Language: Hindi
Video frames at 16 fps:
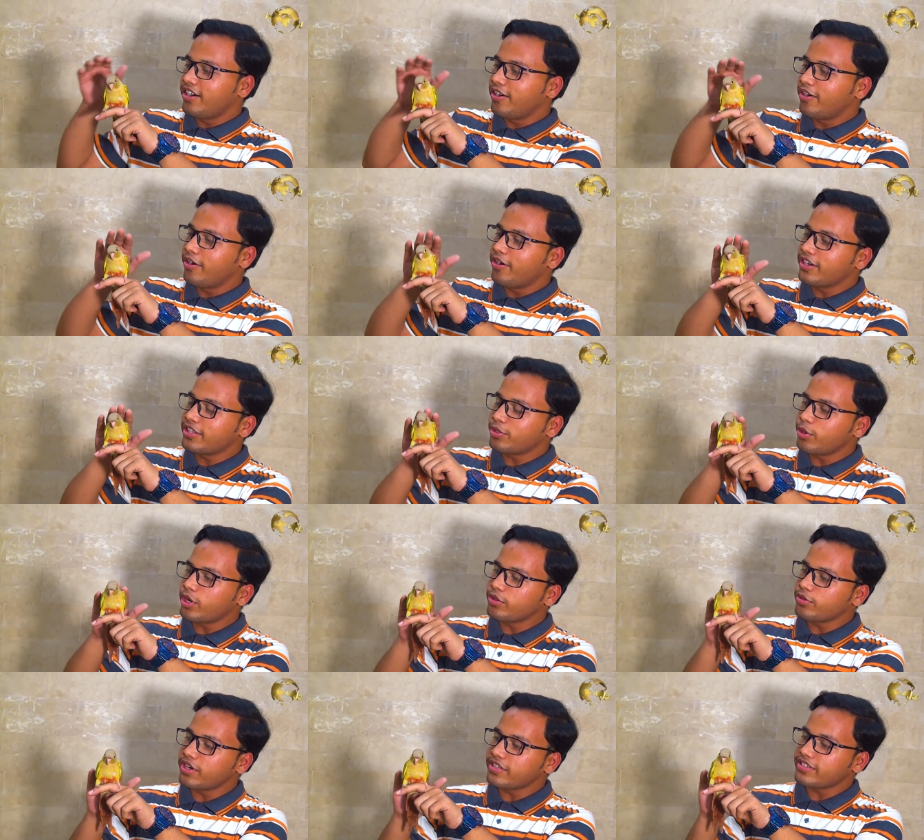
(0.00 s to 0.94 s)
और
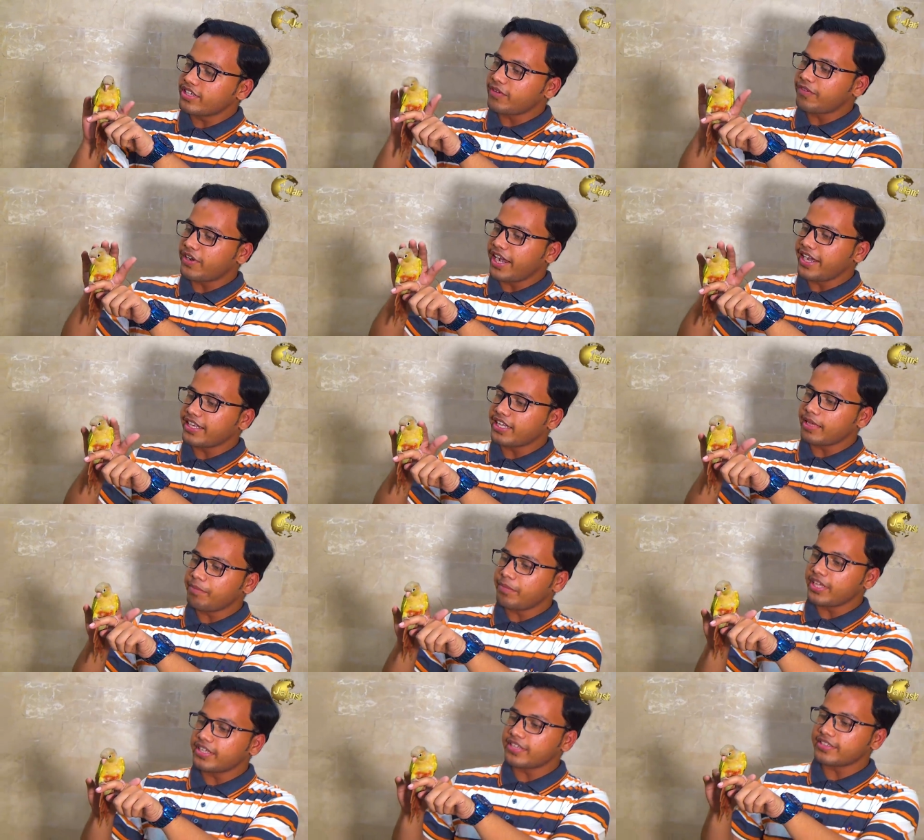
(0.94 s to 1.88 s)
थोड़ा थोड़ा सा ये फ्लाइंग टाइम
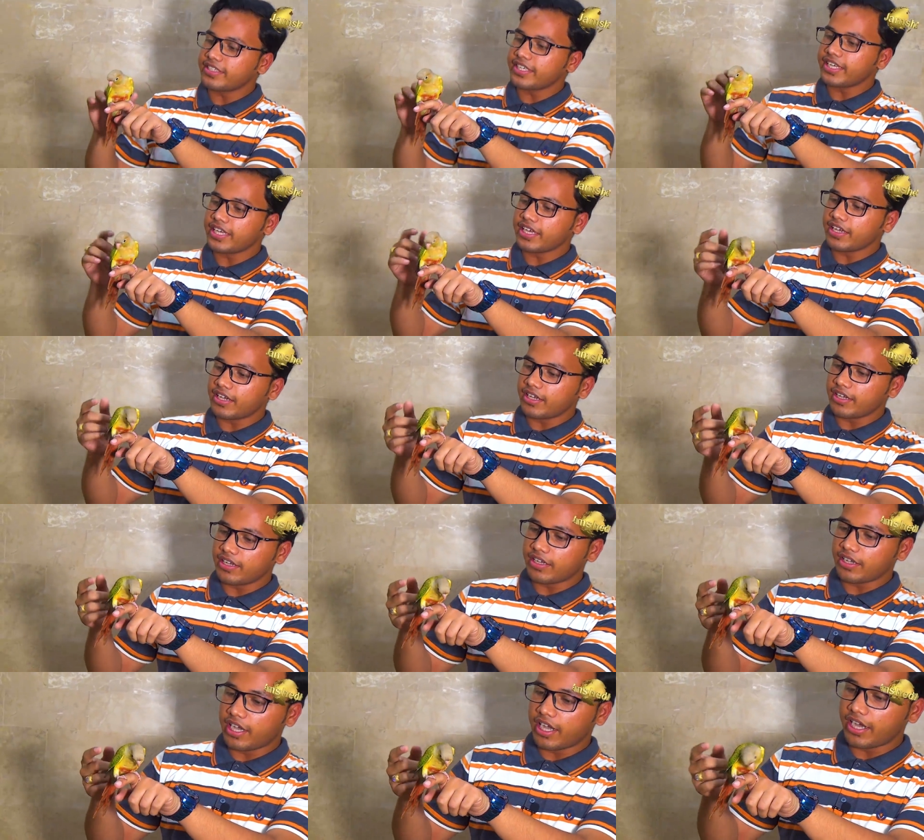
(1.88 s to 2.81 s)
भी है जैसे कि
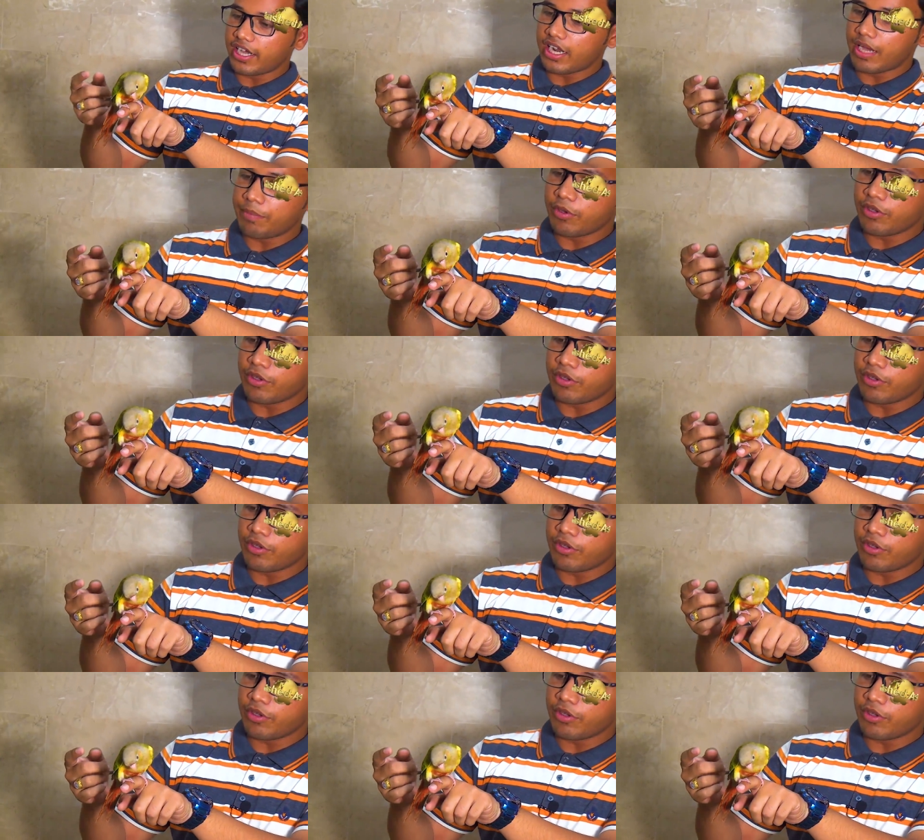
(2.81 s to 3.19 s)
अगर आप